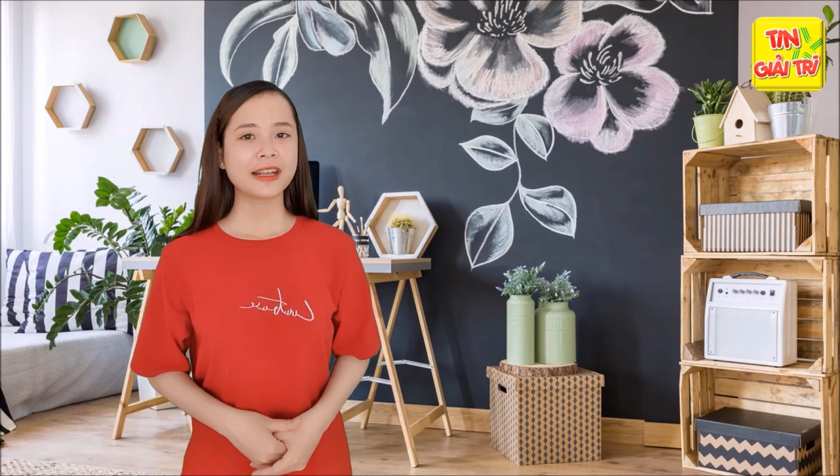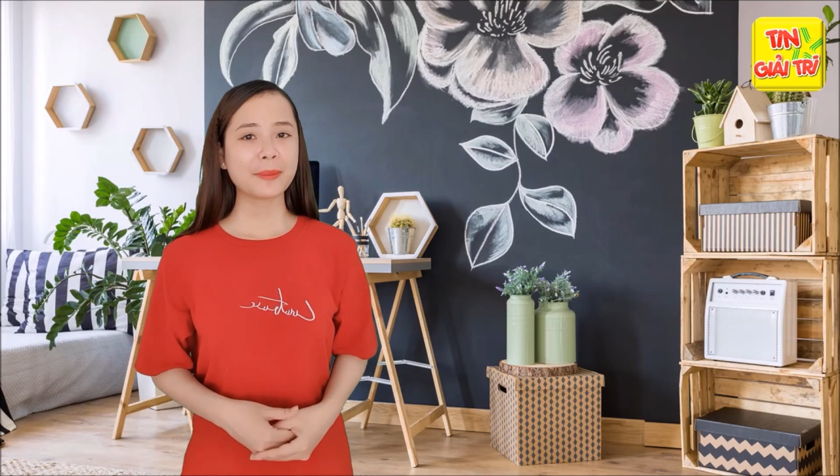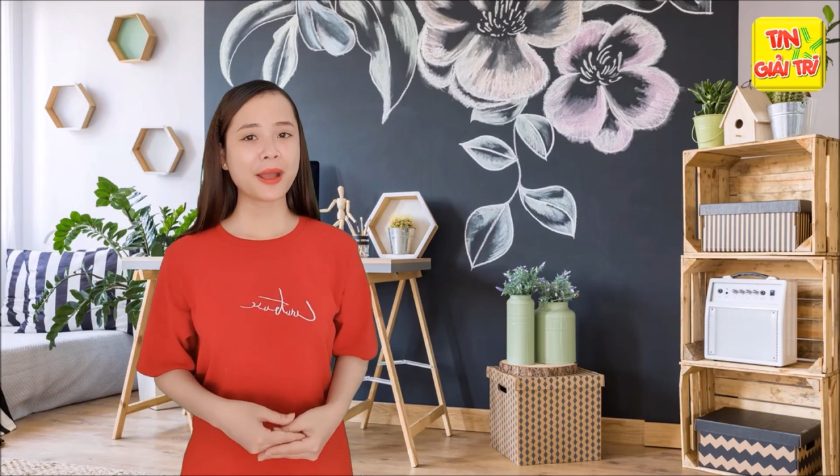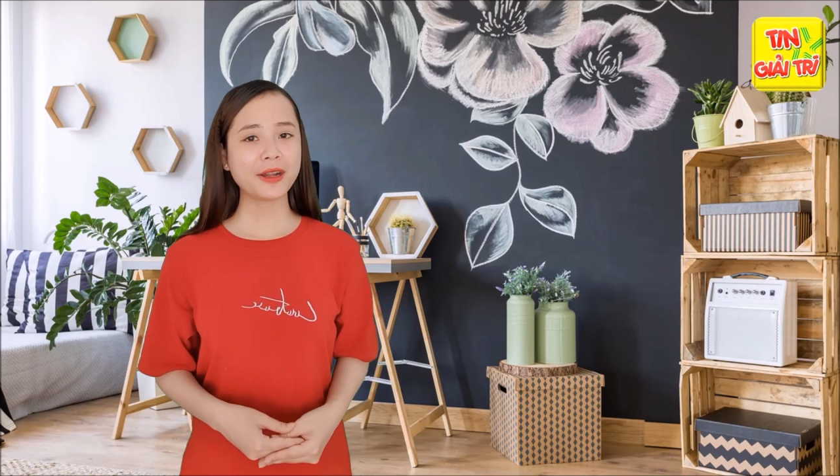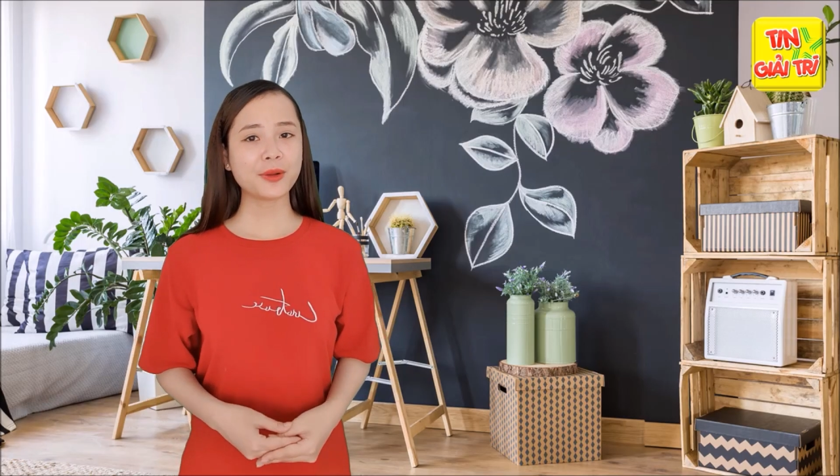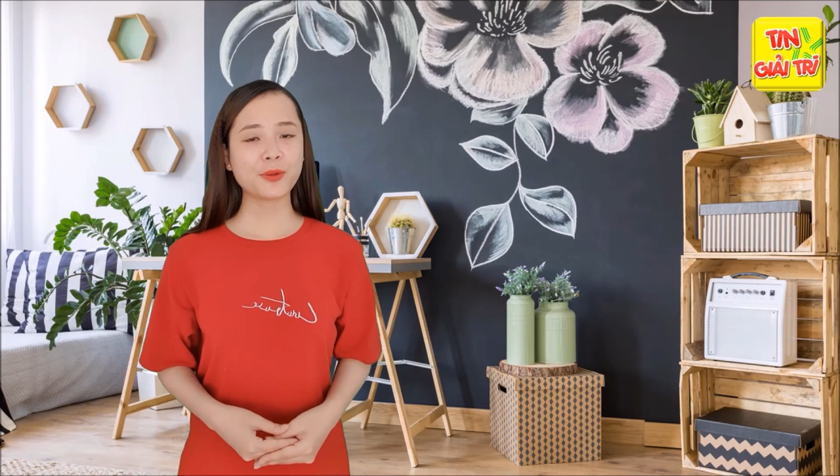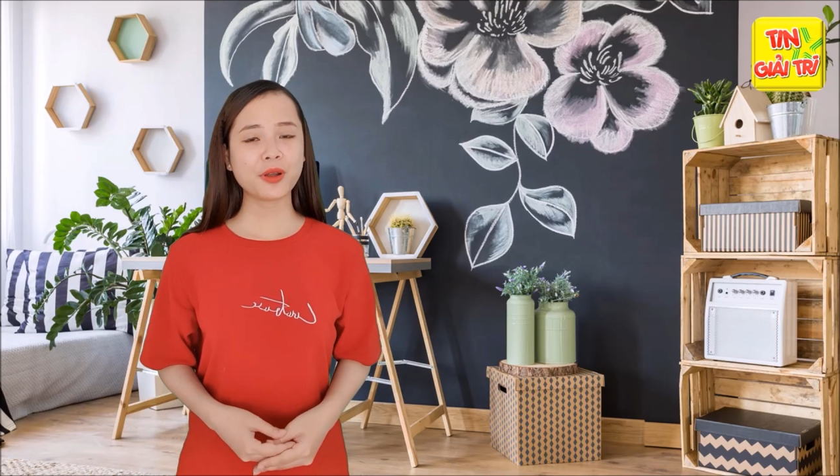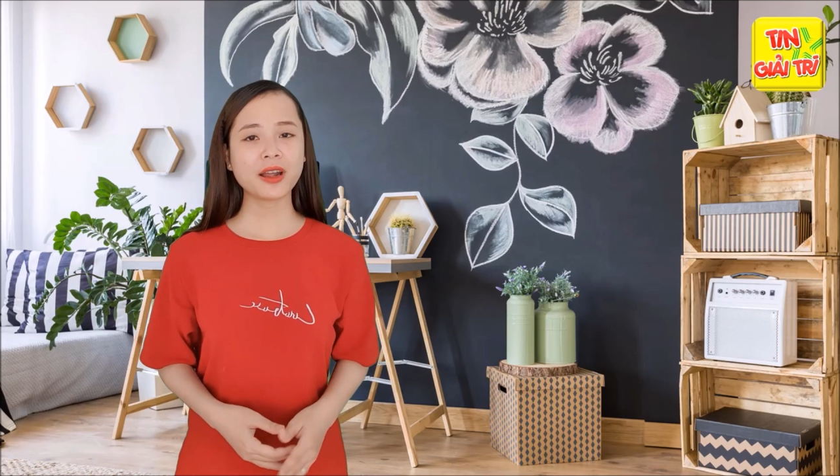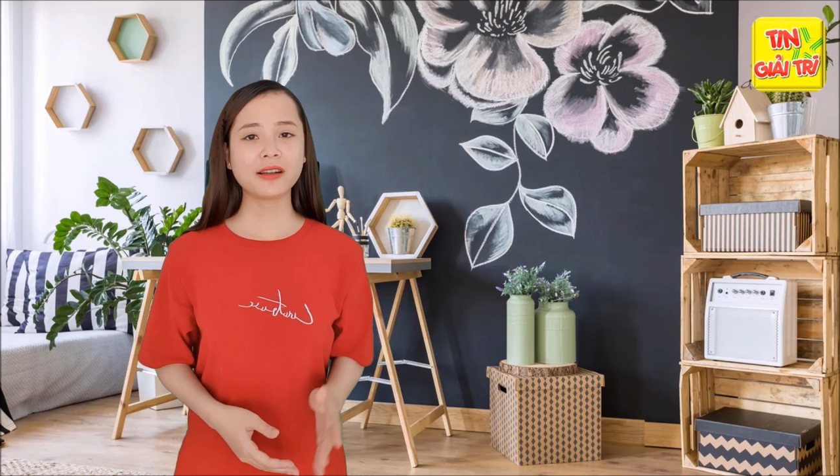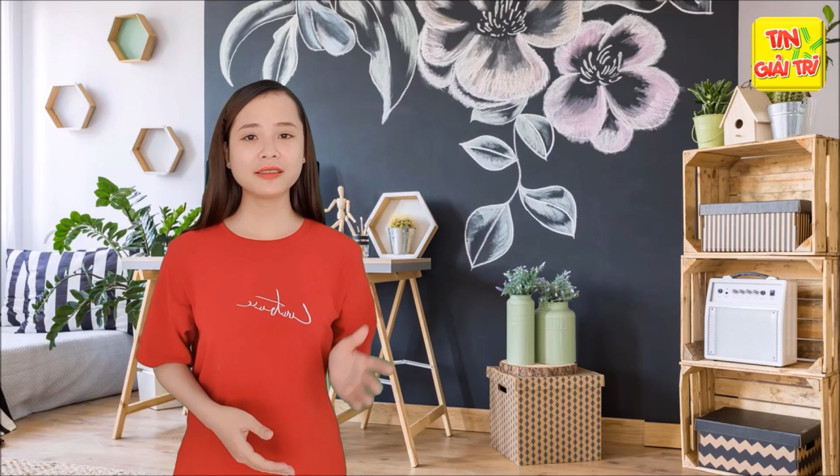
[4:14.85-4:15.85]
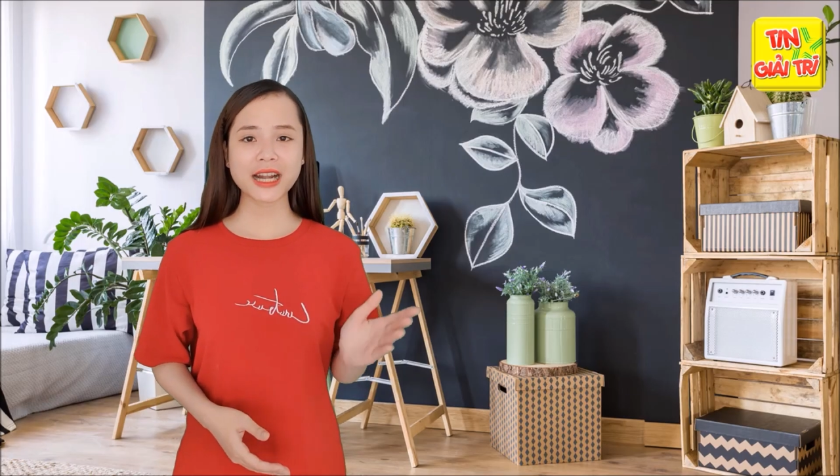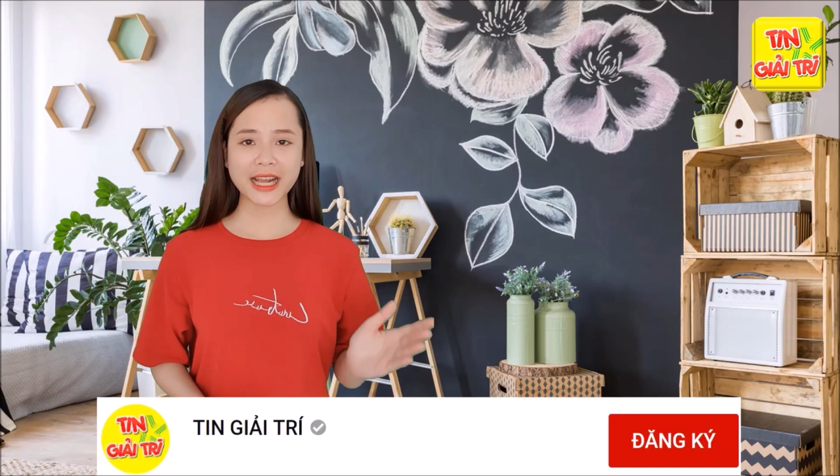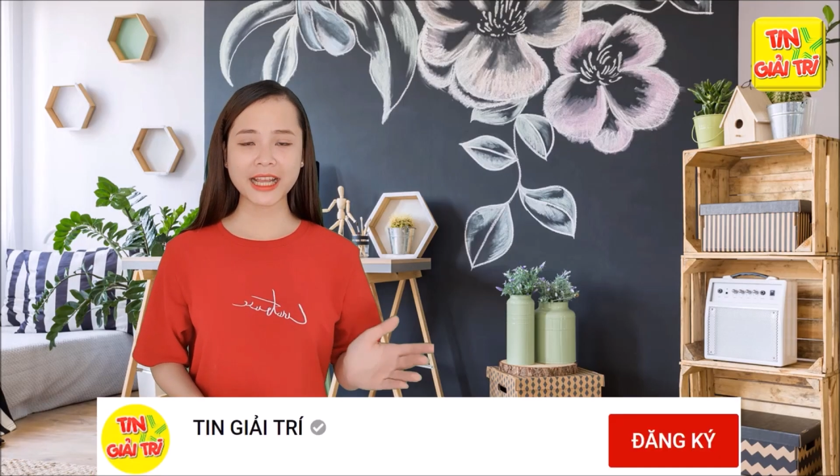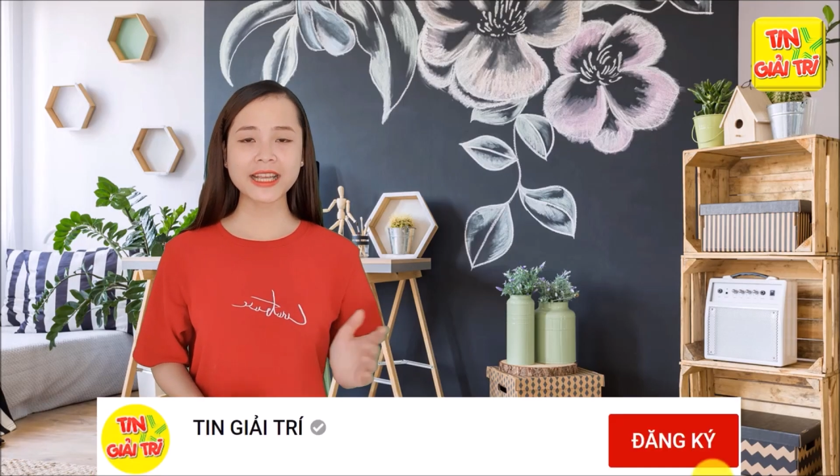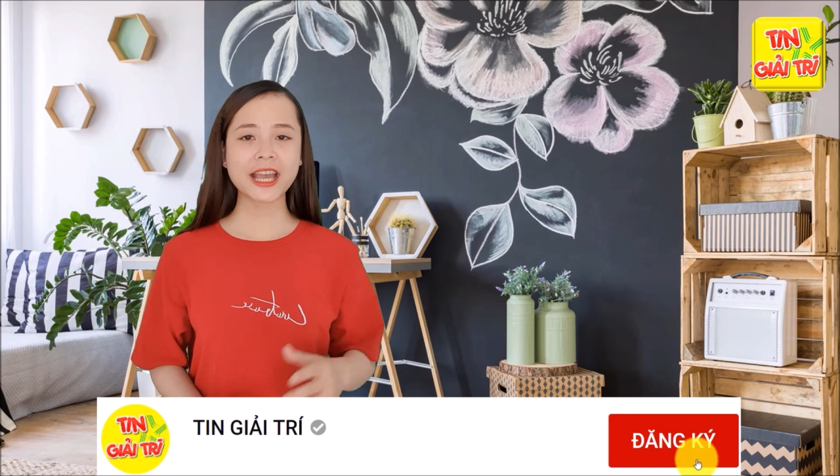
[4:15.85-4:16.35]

Các bạn đừng quên ấn đăng ký